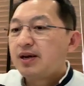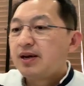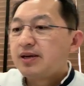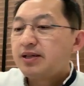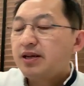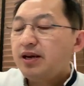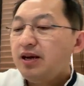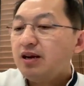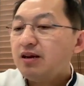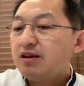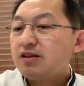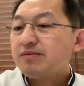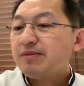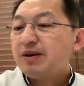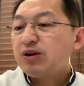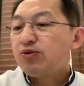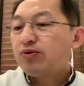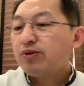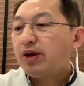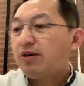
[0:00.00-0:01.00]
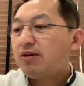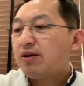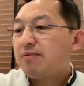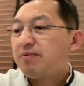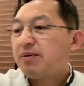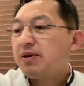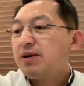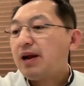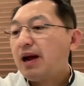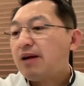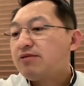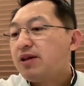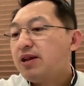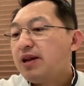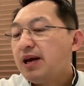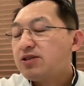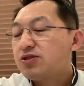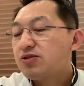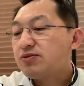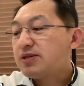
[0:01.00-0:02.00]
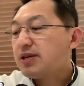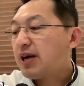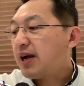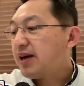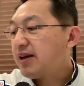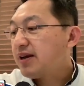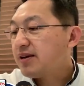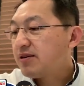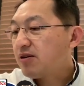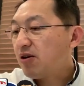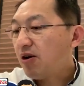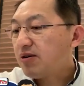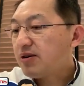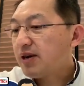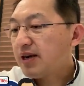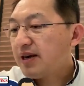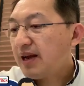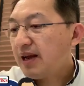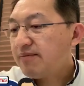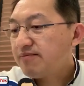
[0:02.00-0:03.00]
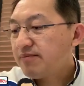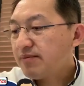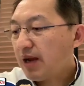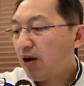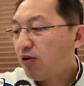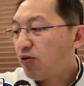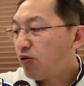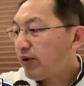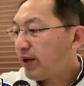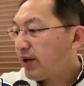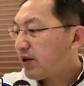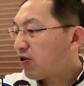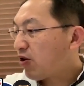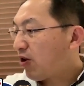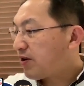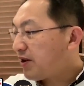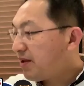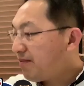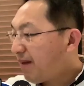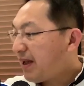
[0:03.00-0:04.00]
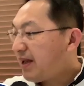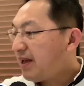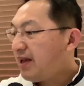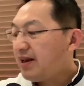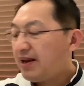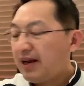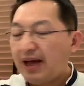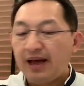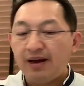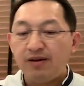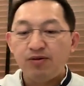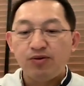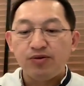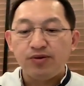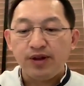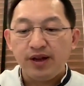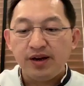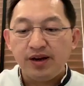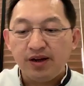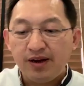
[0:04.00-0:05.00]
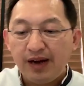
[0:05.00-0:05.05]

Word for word: ทีนี้เราจะมาดูเกี่ยวกับเรื่องราวที่น่าสนใจของทางด้านเอาโรงเรียนก่อนดีไหมนะฮะโรงเรียนนี่ก็